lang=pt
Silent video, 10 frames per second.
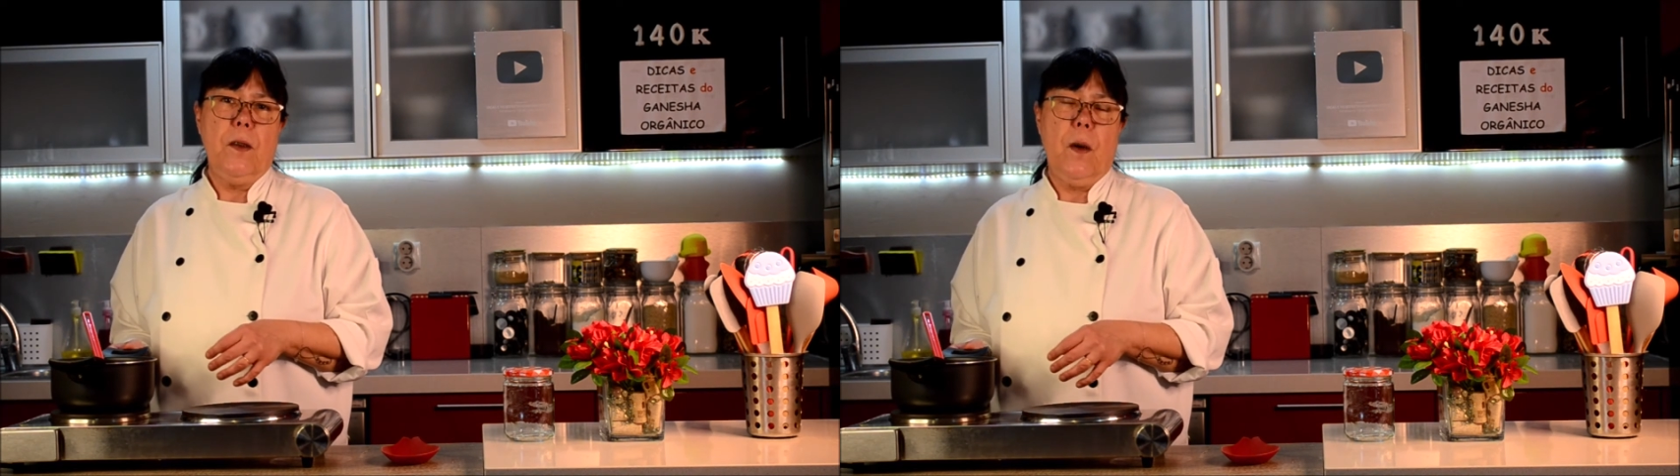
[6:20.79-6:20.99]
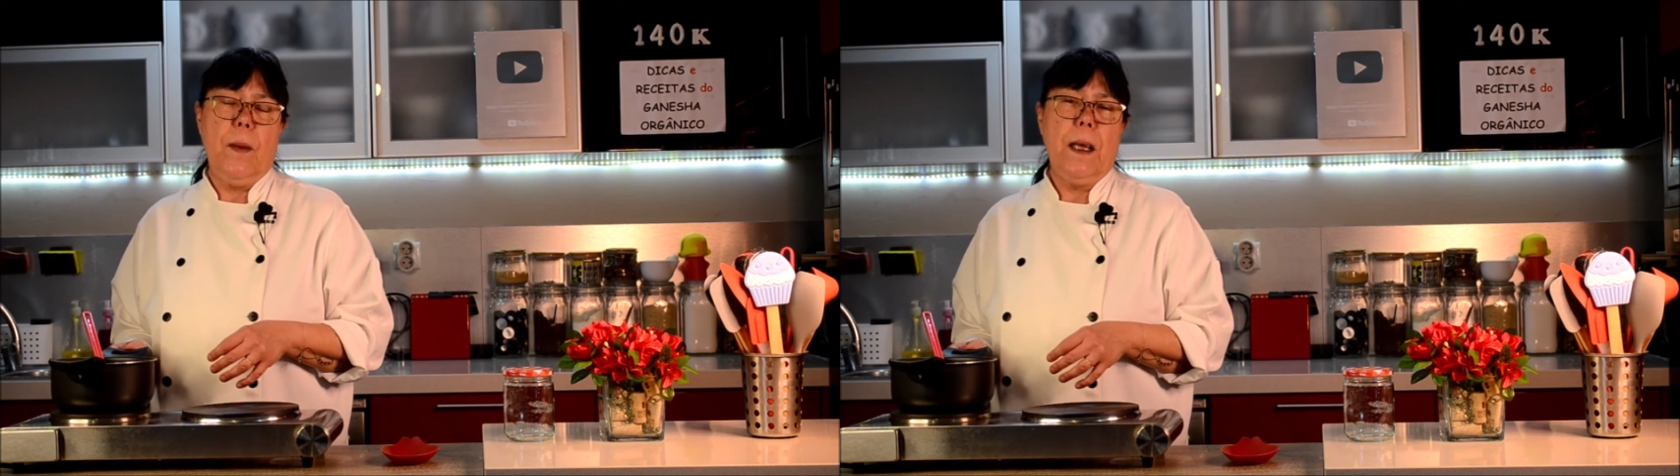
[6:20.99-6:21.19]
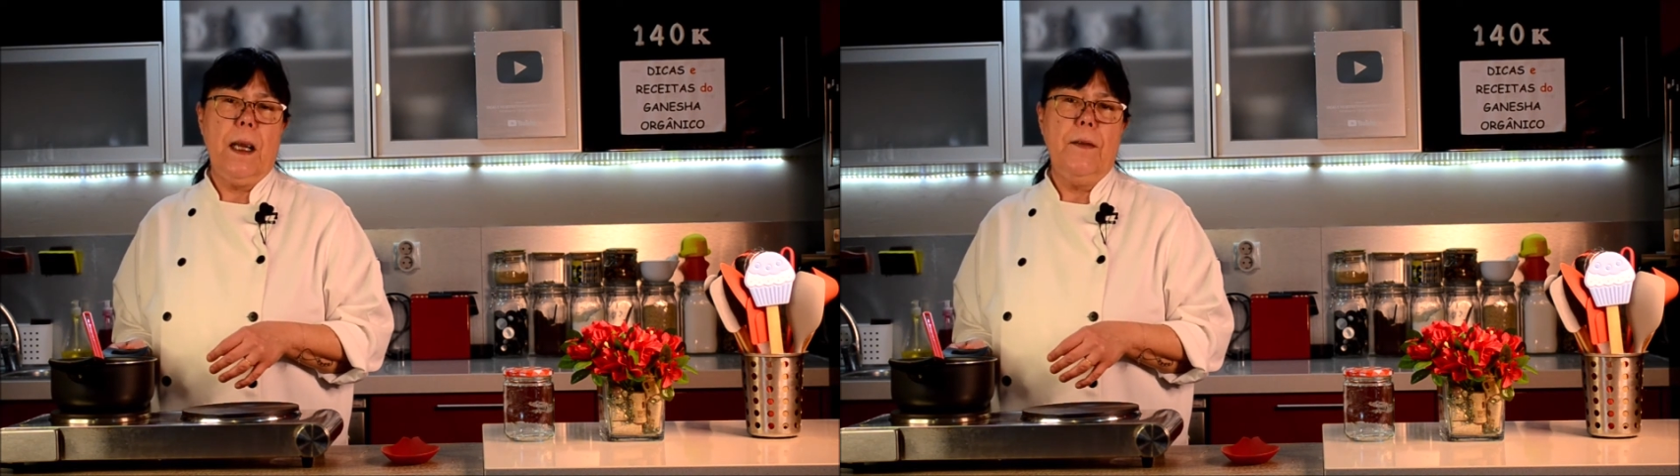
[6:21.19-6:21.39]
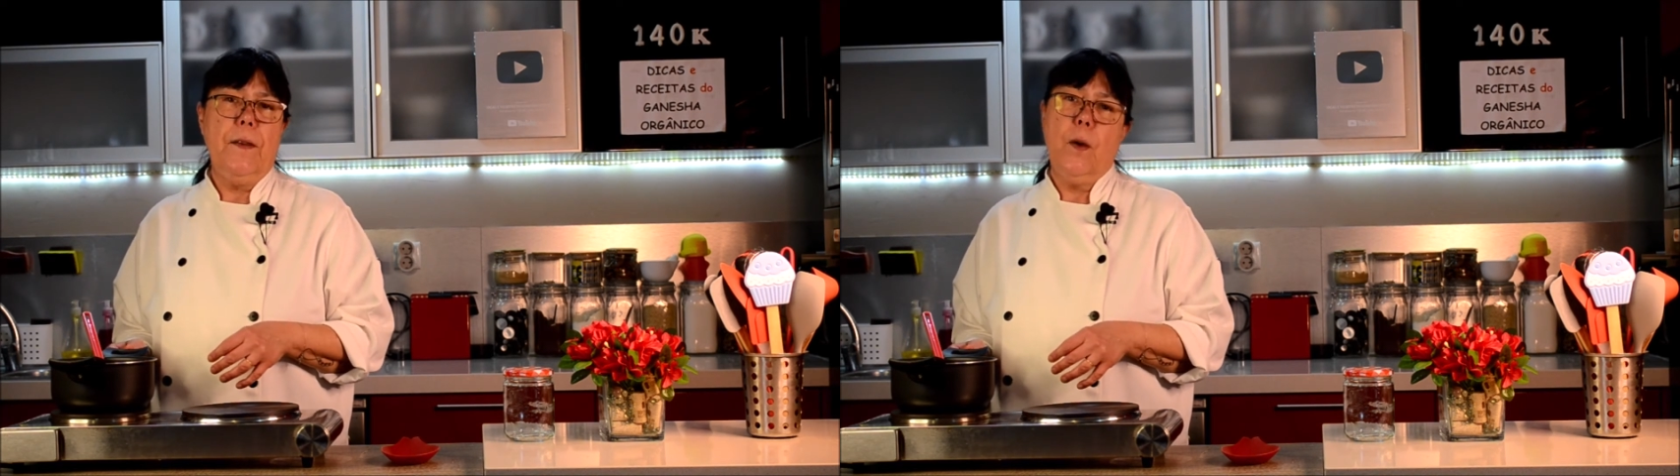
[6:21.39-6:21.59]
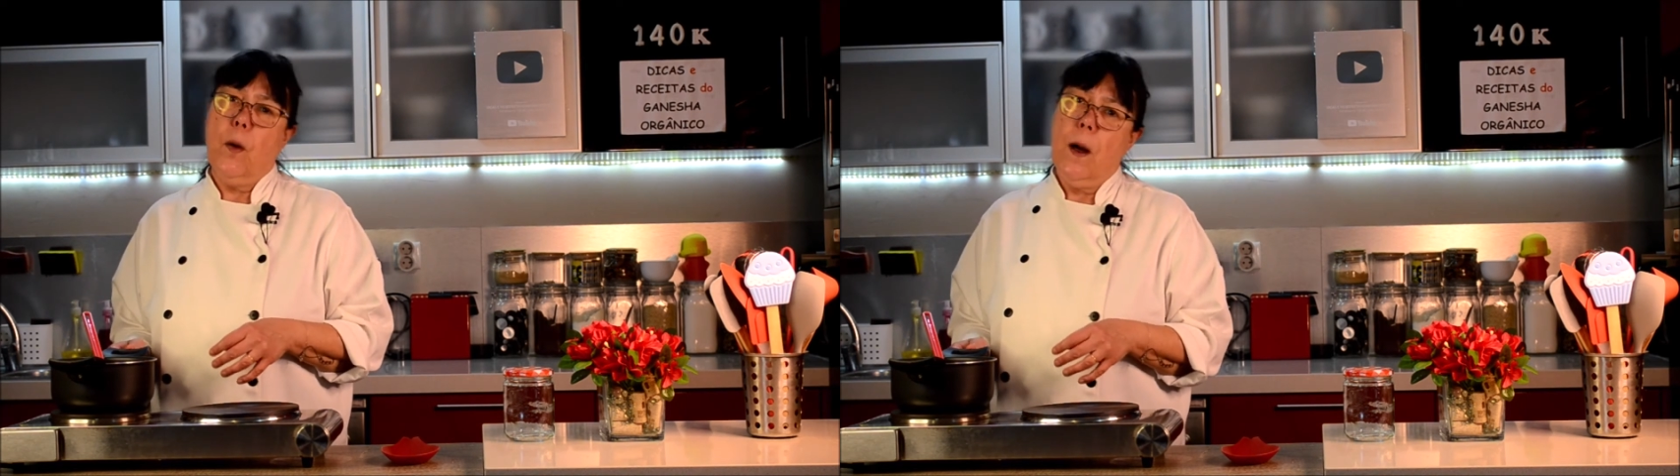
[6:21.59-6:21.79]
como é que ela
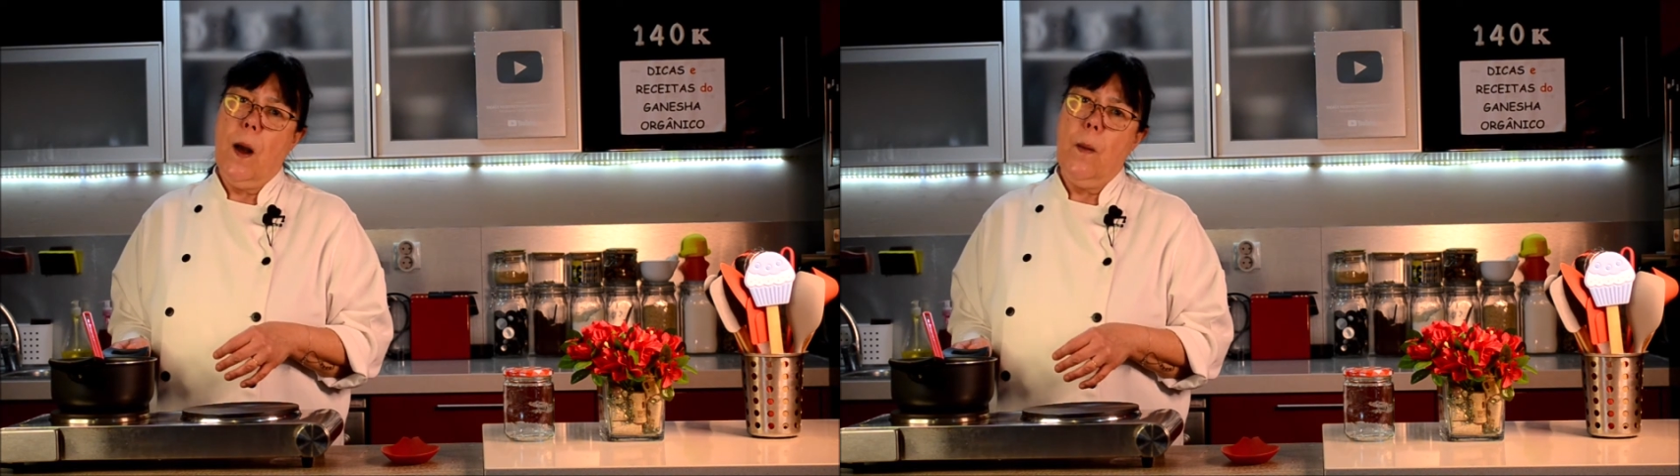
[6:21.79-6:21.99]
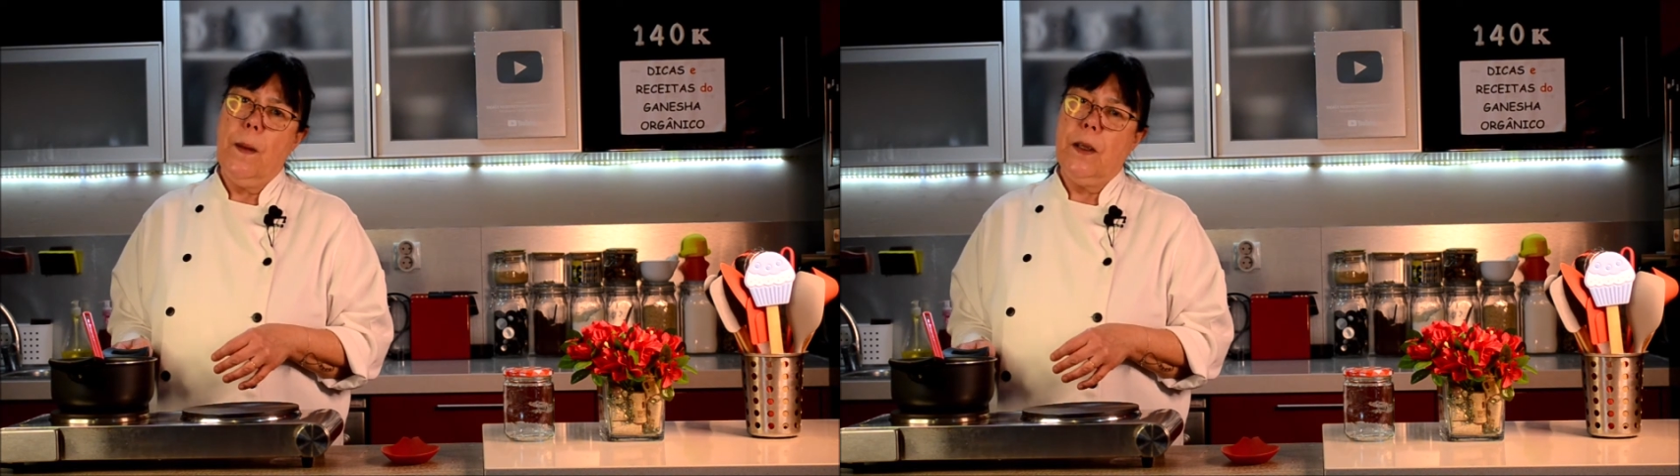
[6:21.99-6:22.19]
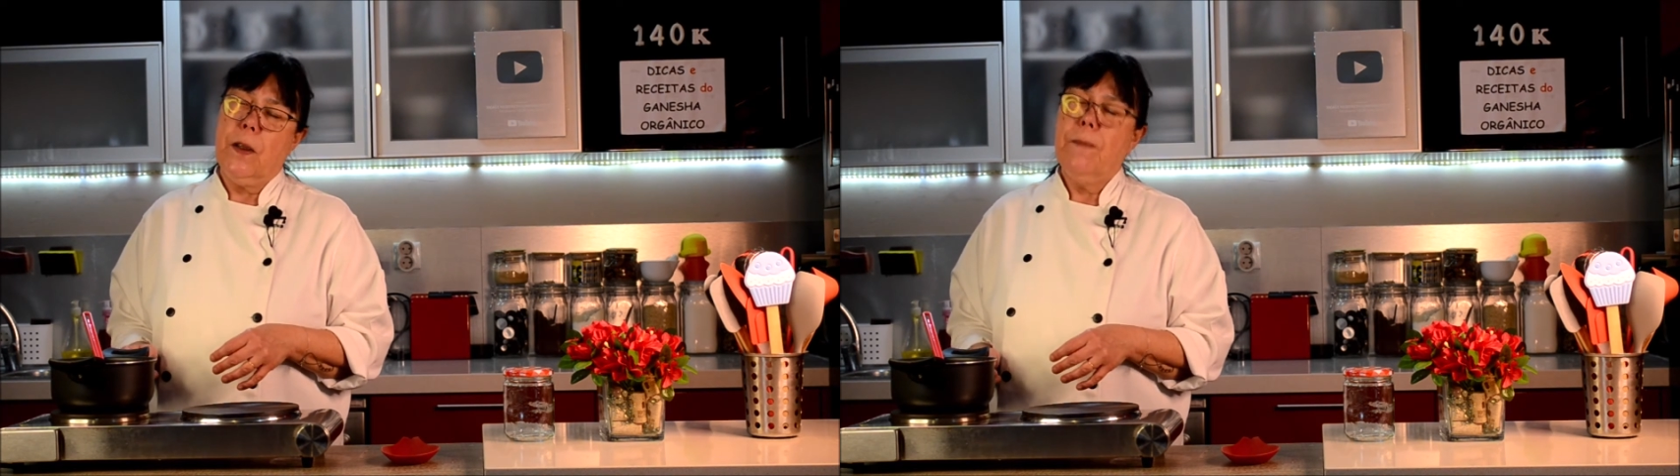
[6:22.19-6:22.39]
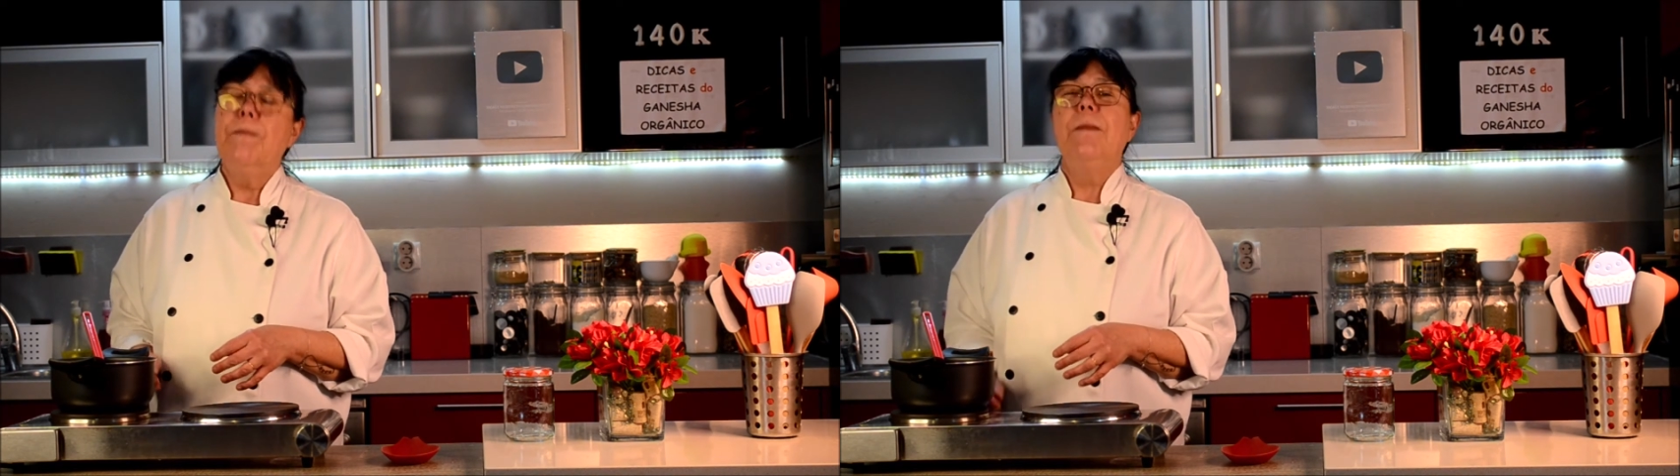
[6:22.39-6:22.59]
ficou realmente.